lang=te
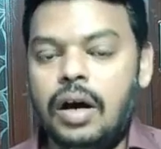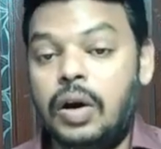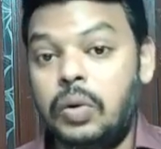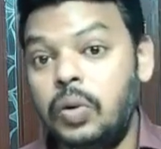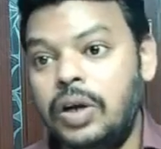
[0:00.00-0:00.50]

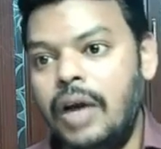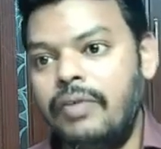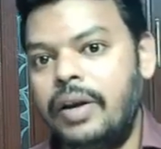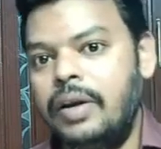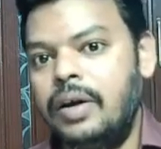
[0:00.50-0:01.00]
రూట్ లెవెన్
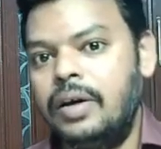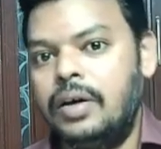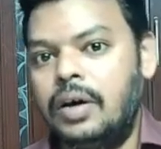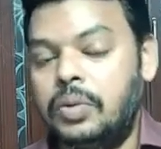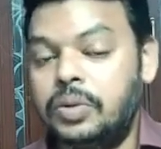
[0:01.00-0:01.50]

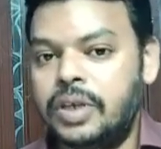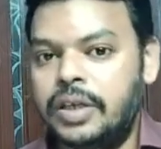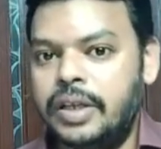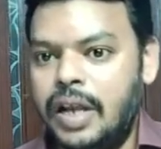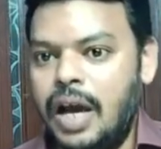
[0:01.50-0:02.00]
రూట్ థర్టీన్
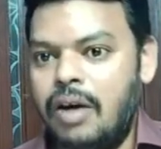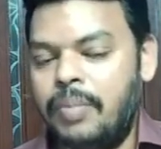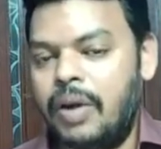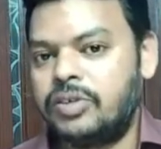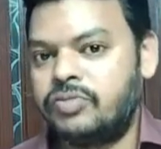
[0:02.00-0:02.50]
ఇలా
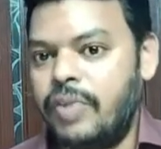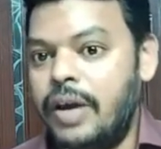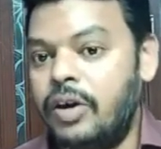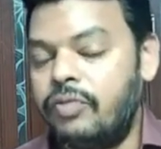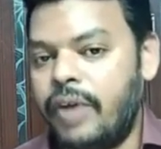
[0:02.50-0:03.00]
మనం స్క్వేర్
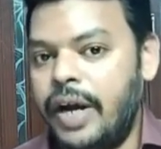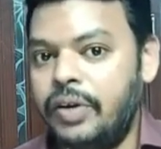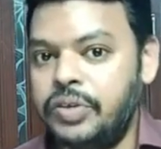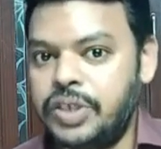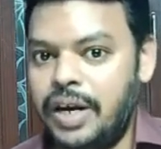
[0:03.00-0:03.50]
రూట్ ఫైండ్
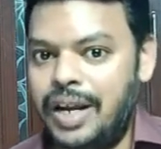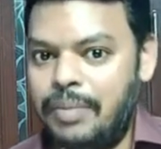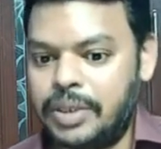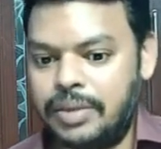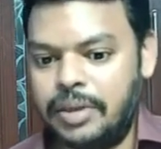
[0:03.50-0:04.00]
అవుట్ చేయడం
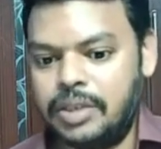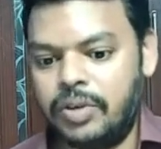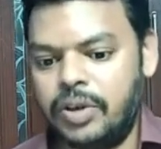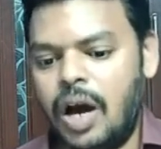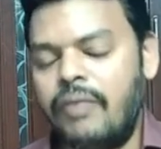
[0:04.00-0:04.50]
నెంబర్స్ ఏవైతే
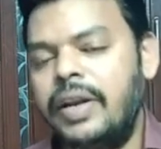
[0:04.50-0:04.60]
ఉన్నాయో అవన్నీ